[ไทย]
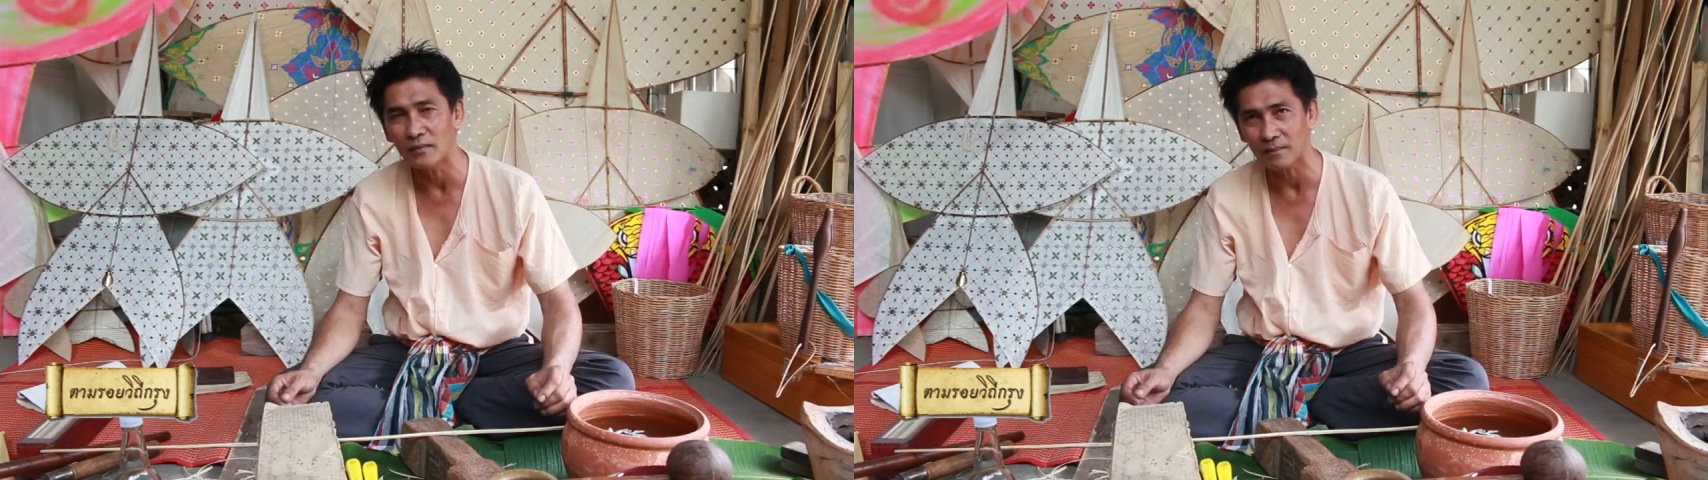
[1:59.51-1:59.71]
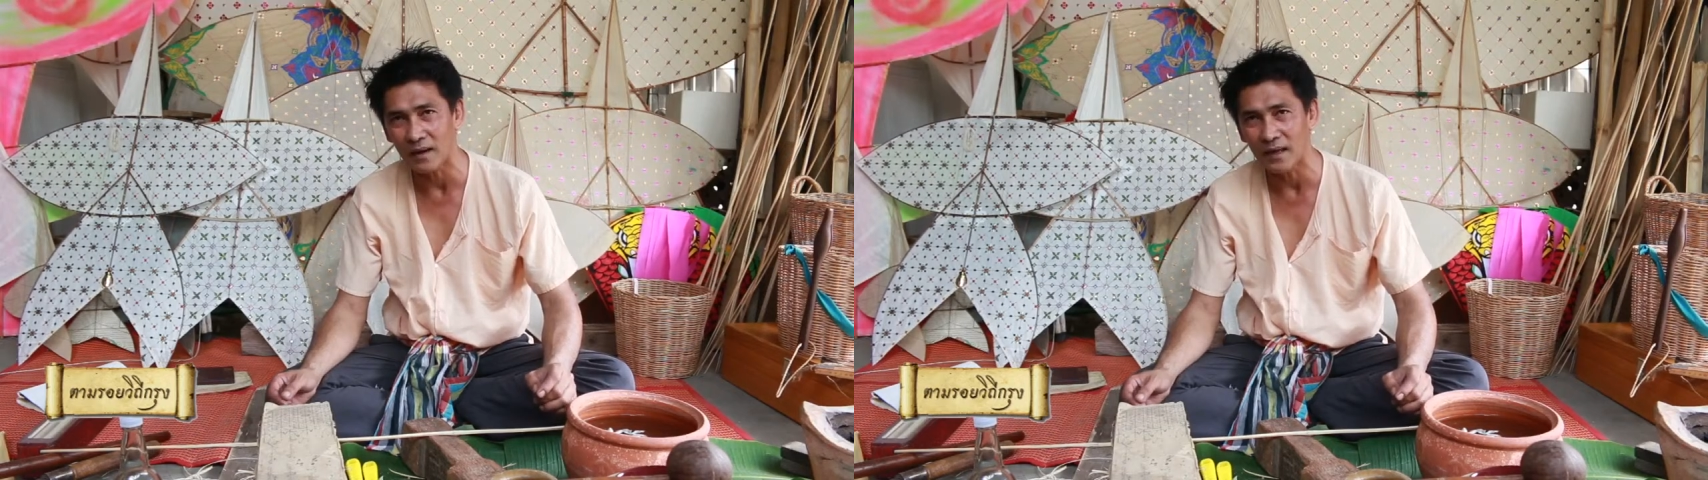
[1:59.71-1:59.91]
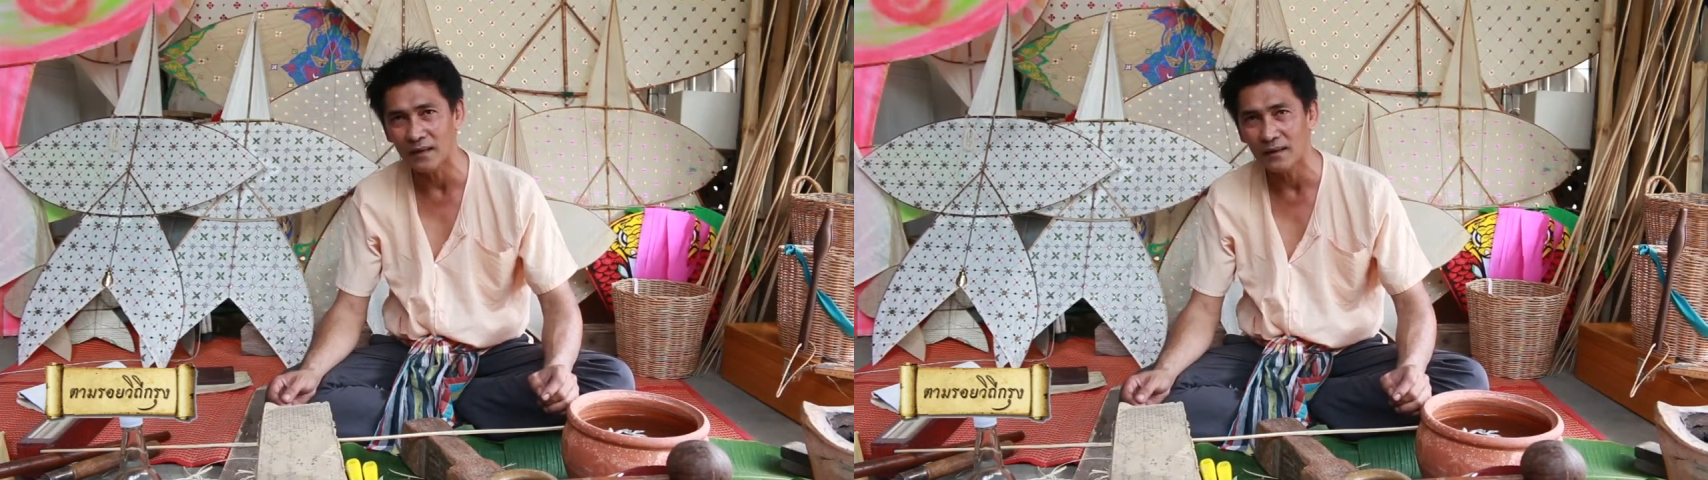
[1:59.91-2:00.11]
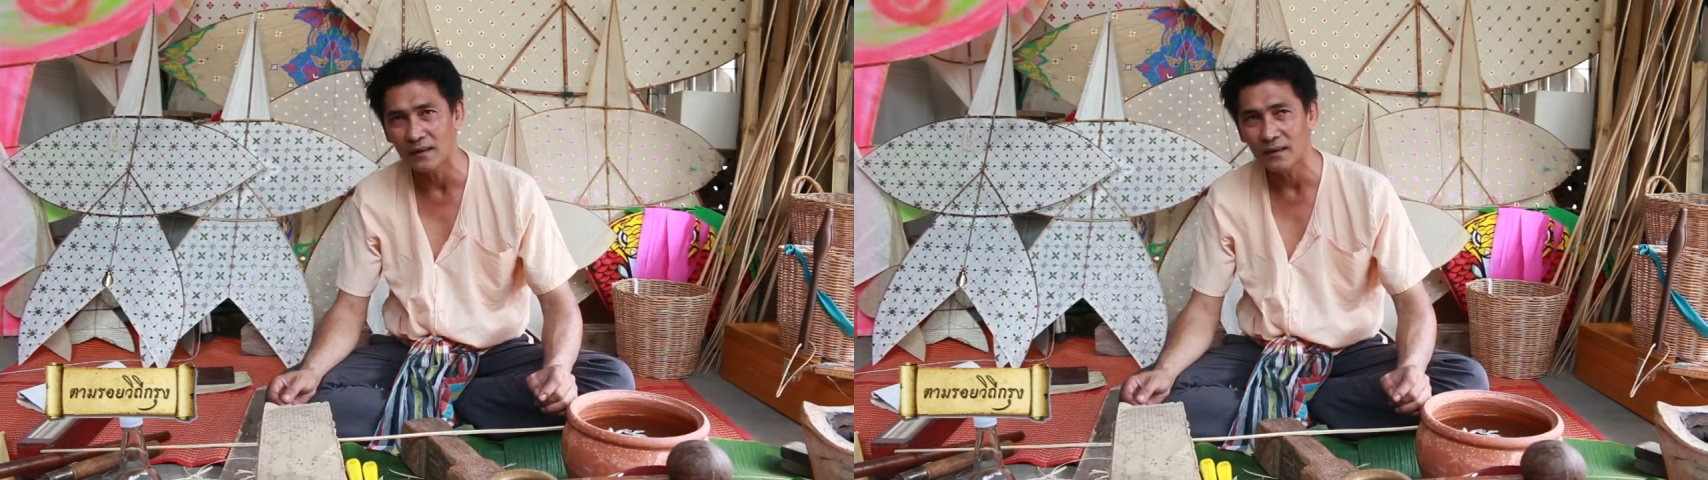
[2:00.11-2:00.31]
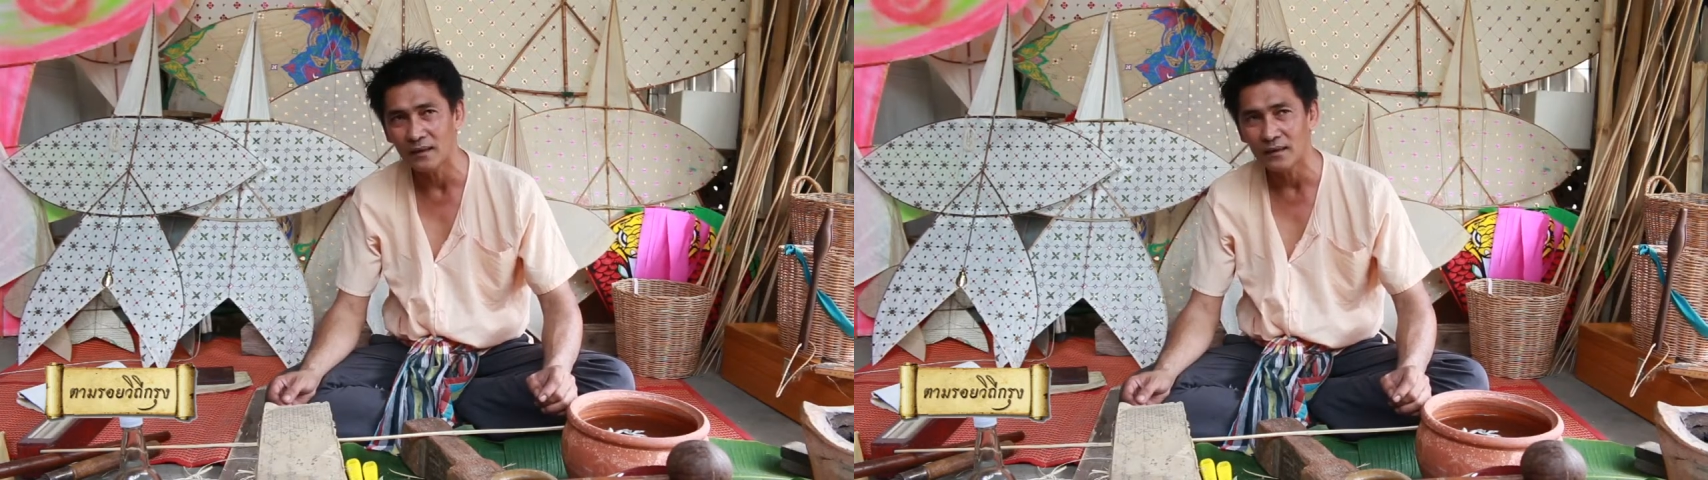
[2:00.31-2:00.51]
มากมาย
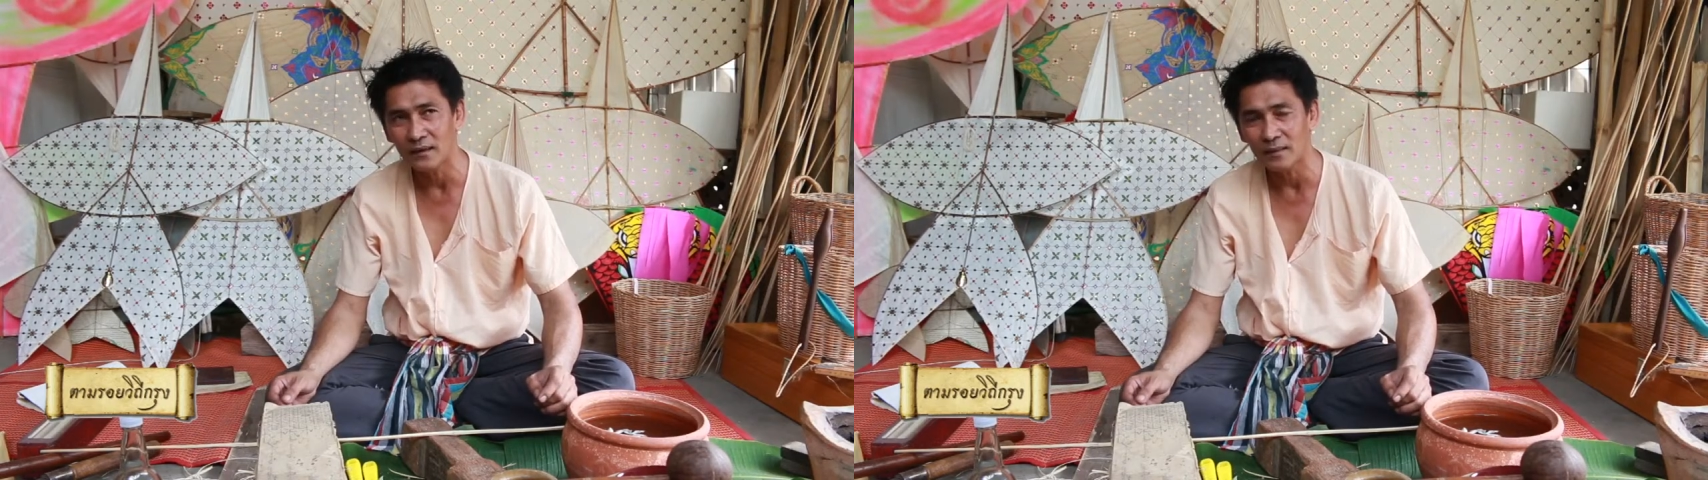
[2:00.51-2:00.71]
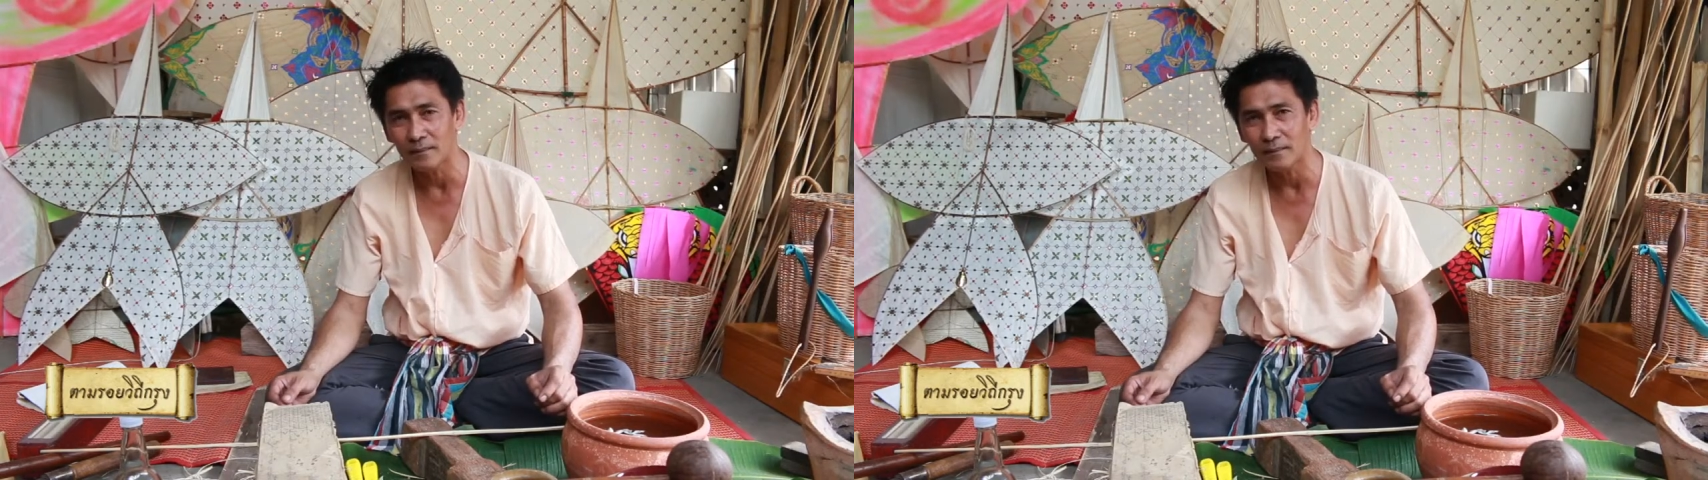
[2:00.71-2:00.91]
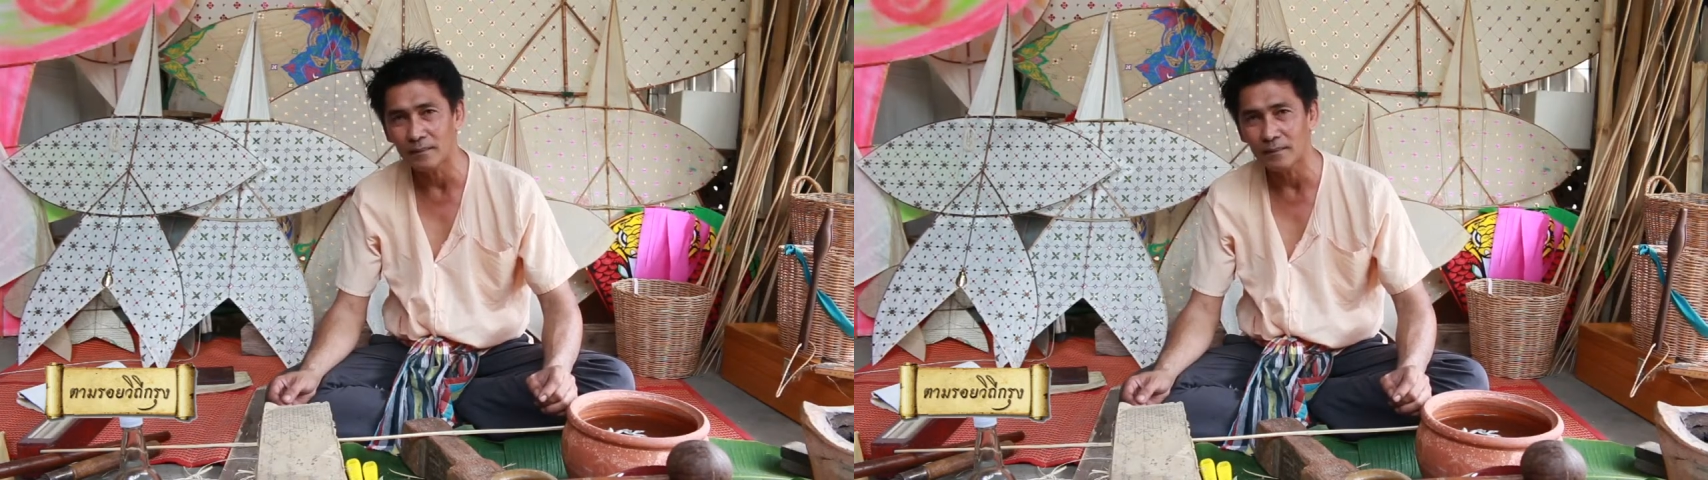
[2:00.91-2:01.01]
นะครับ